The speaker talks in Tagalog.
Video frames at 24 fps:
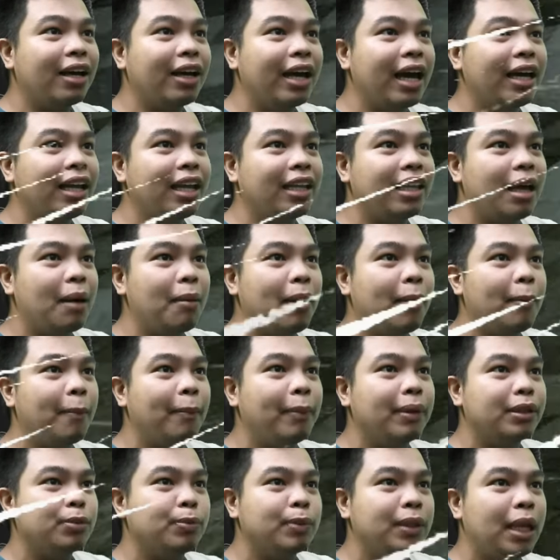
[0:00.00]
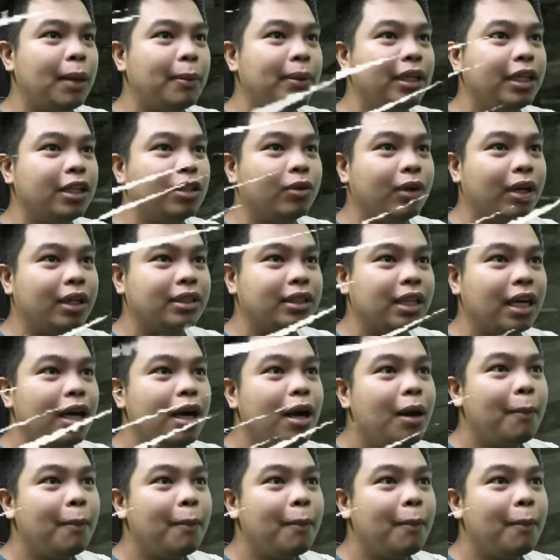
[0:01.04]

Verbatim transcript: Yan, ang dami, mas madami dito guys ha. Ah.